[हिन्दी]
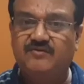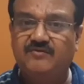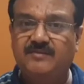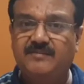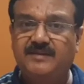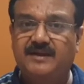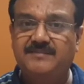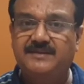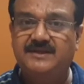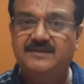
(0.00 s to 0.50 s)
ओवर
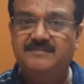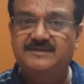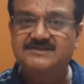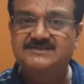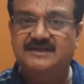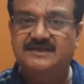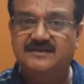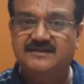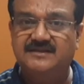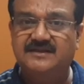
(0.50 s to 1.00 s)
में आप
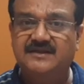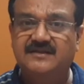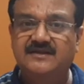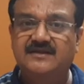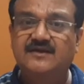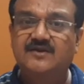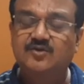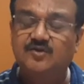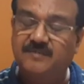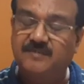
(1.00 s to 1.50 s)
गेंदबाजी करते हैं
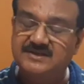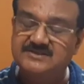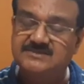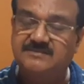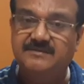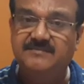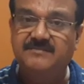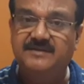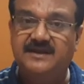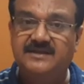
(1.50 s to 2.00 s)
तो बात
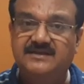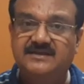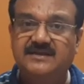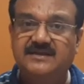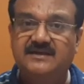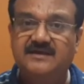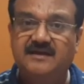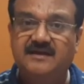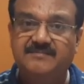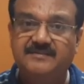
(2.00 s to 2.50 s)
समझ में आती
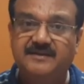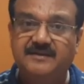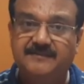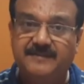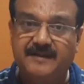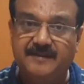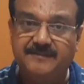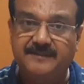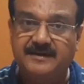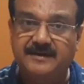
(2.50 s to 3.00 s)
है आपके
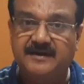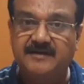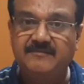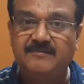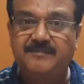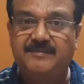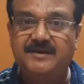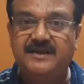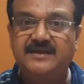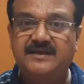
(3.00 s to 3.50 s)
आप पर रन
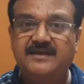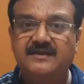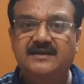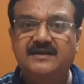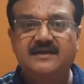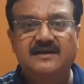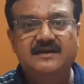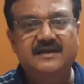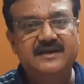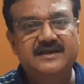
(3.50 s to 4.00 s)
भी पड़ेंगे
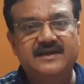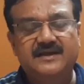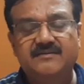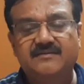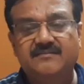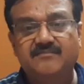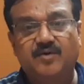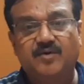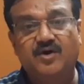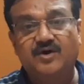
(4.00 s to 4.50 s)

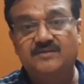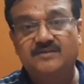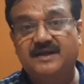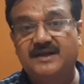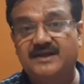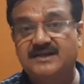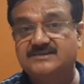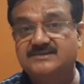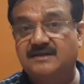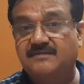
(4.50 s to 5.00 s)
लेकिन बहुत
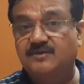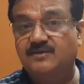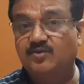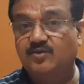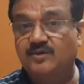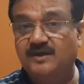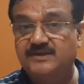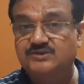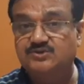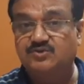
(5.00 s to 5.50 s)
महंगे साबित हो
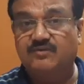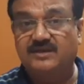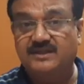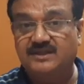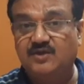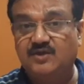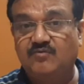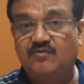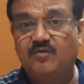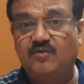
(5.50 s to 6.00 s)
रहे हैं
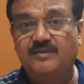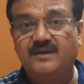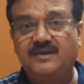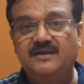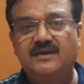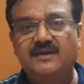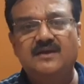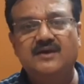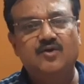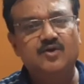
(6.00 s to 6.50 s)
शुरुआती ओवरों में ही
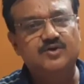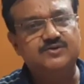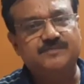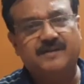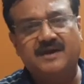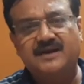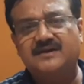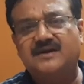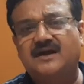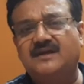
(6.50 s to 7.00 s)

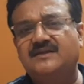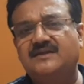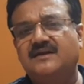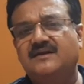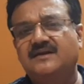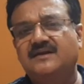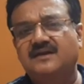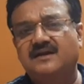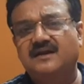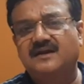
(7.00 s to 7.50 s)
उस्मान
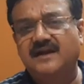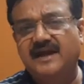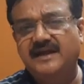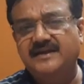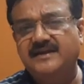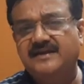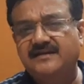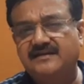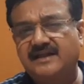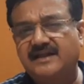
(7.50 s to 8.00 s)
कादिर
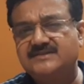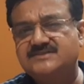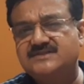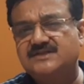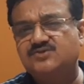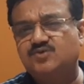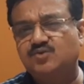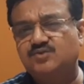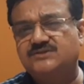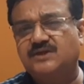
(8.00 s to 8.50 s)
लाइन एंड लेंथ
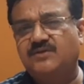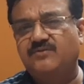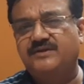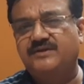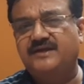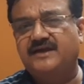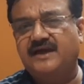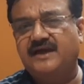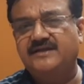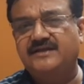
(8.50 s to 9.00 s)
से जूझते हुए
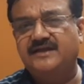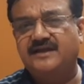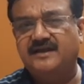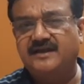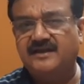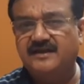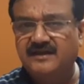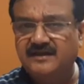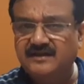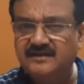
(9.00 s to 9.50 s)
दिखाई दे रहे
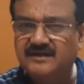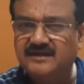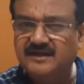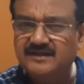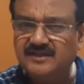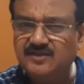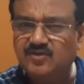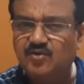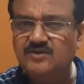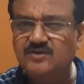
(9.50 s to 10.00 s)
हैं
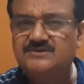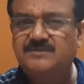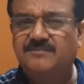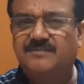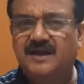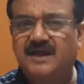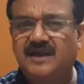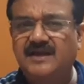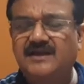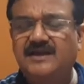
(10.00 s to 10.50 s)
गति थोड़ी सी
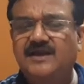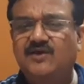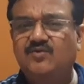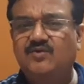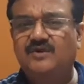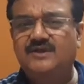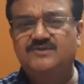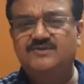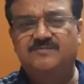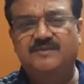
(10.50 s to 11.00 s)
बढ़ा ली है
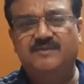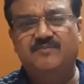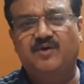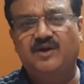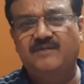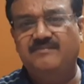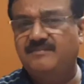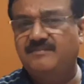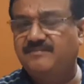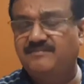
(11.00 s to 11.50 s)
उन्होंने स्पिन
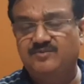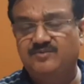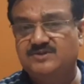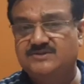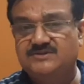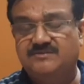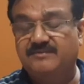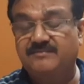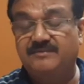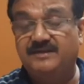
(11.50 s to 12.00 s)
बॉलिंग में मुझे
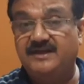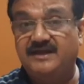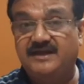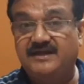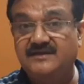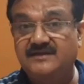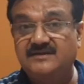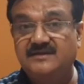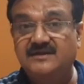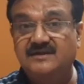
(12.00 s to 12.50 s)
समझ में नहीं
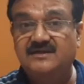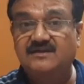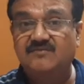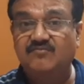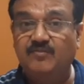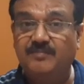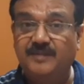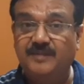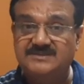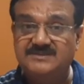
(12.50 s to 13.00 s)
आया कि
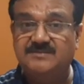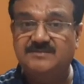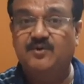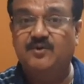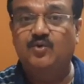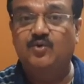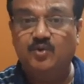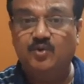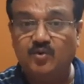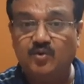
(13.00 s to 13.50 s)
वो ऐसे
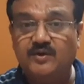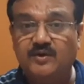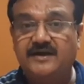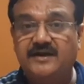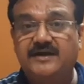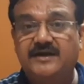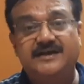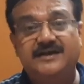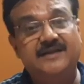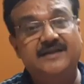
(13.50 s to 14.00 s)
प्रयोग क्यों कर
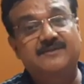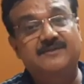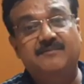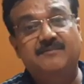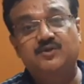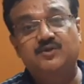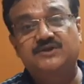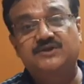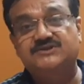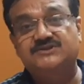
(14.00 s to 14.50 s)
रहे हैं टीम
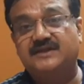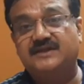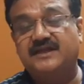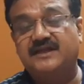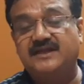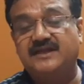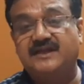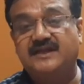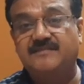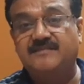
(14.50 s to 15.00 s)
कंपोजिशन
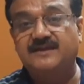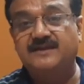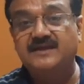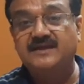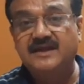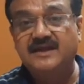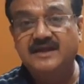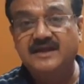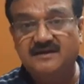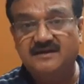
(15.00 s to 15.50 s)
देखिए आप
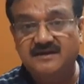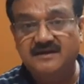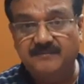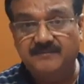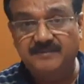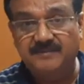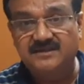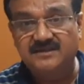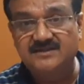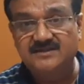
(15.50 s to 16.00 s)

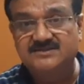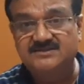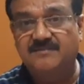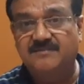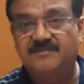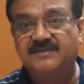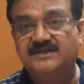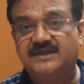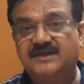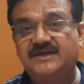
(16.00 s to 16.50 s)
नंबर तीसरे
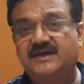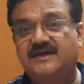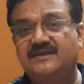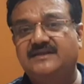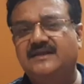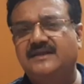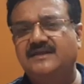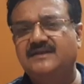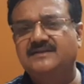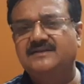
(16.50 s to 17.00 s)
पे यही
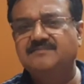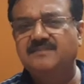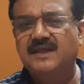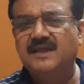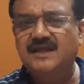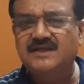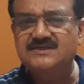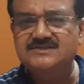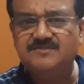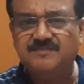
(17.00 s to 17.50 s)
आता है
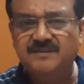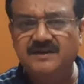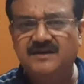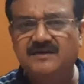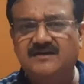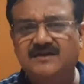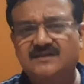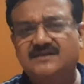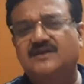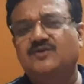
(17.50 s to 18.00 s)
एक
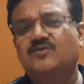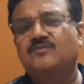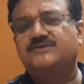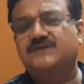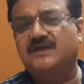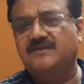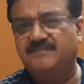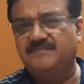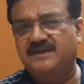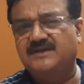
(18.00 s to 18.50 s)
स्पिनर रखते तो
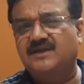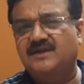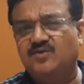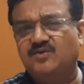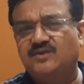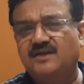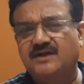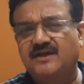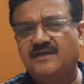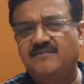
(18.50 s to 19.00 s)
शायद बेहतर
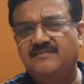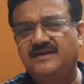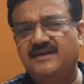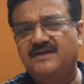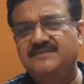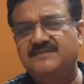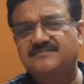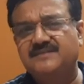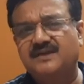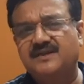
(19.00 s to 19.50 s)
होता टीम
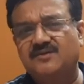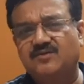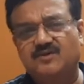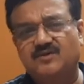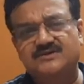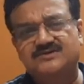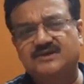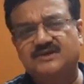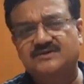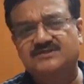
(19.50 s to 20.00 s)
में
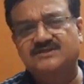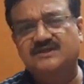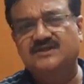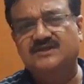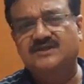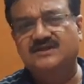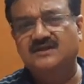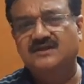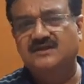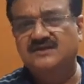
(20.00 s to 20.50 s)
क्योंकि
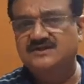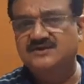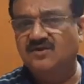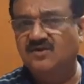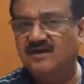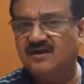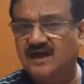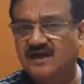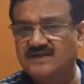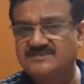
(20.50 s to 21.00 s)
शर्जीत
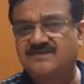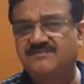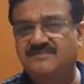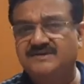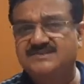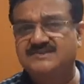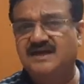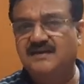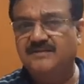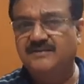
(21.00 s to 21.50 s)
और आसिफ
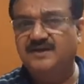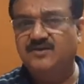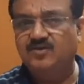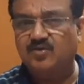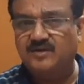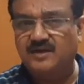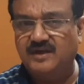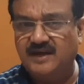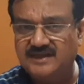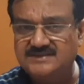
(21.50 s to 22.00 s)
में से आप एक
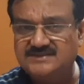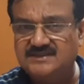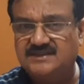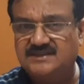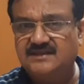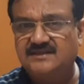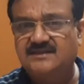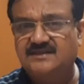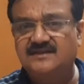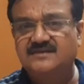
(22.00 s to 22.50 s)
को खिला
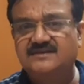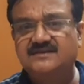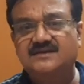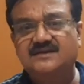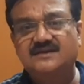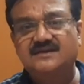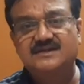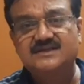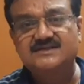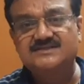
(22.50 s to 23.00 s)
सकते थे
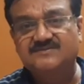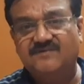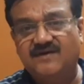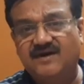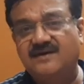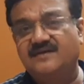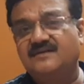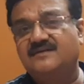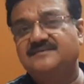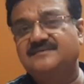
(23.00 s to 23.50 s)

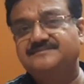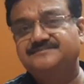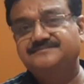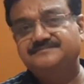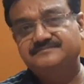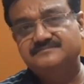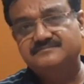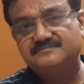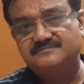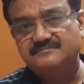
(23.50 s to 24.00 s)
रिजवान
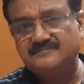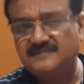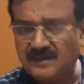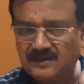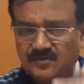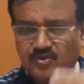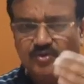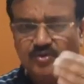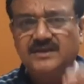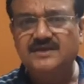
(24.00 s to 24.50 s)

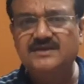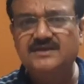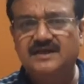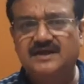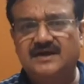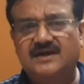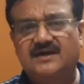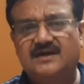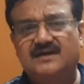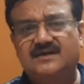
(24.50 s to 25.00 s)
क्योंकि
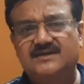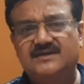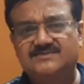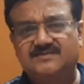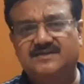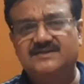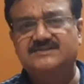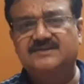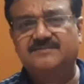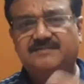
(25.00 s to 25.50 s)

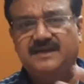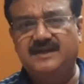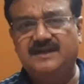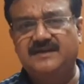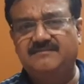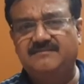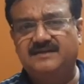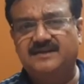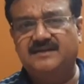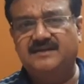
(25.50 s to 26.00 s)
रिजवान से
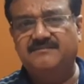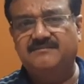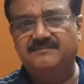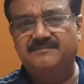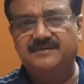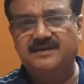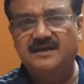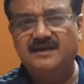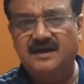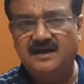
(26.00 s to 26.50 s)
पहले मतलब
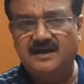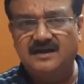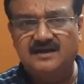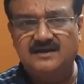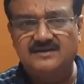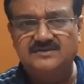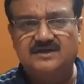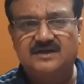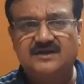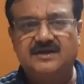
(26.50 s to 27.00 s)

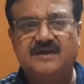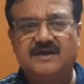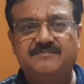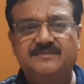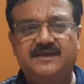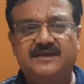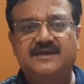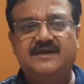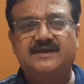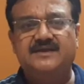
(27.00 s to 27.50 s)
अगर आप
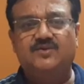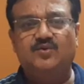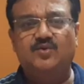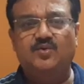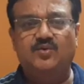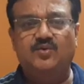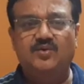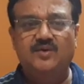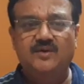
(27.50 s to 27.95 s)
देखें तो